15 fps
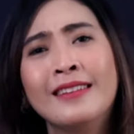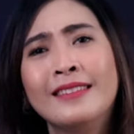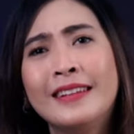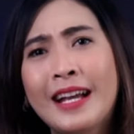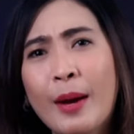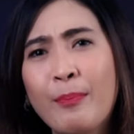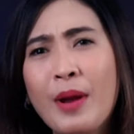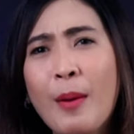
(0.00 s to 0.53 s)

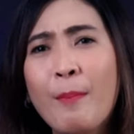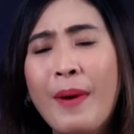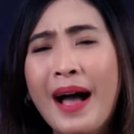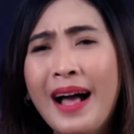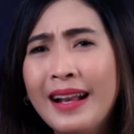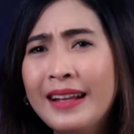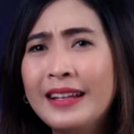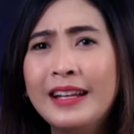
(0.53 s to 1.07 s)
Sikap yang
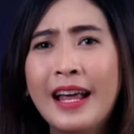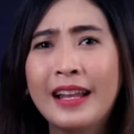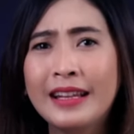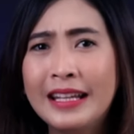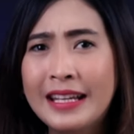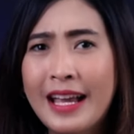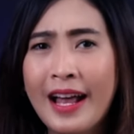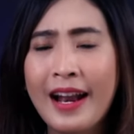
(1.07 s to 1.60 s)
paling
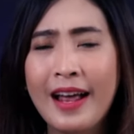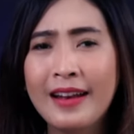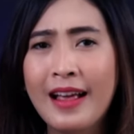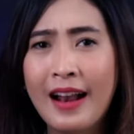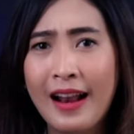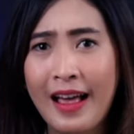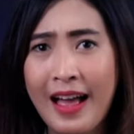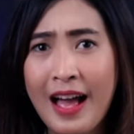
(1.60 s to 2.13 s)
dinantikan
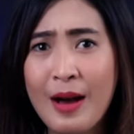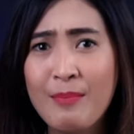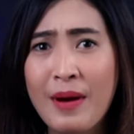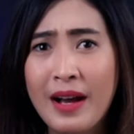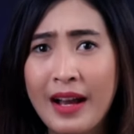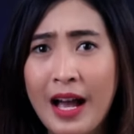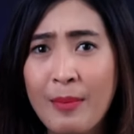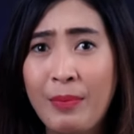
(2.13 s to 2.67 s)
adalah
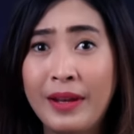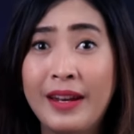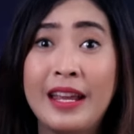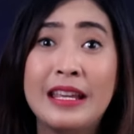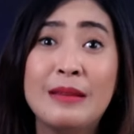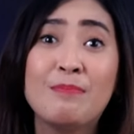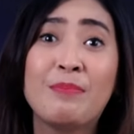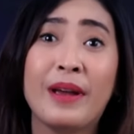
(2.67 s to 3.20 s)
apakah
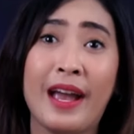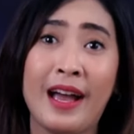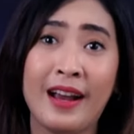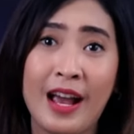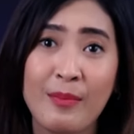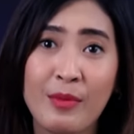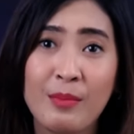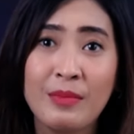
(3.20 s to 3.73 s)
PDIP
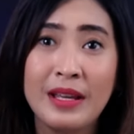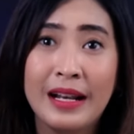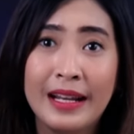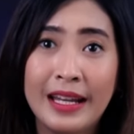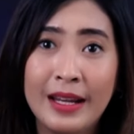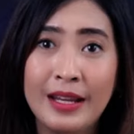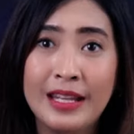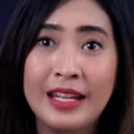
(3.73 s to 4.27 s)
akan
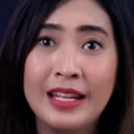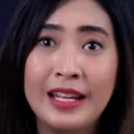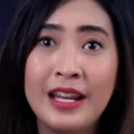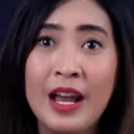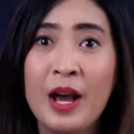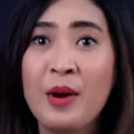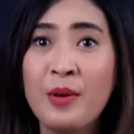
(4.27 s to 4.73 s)
memilih di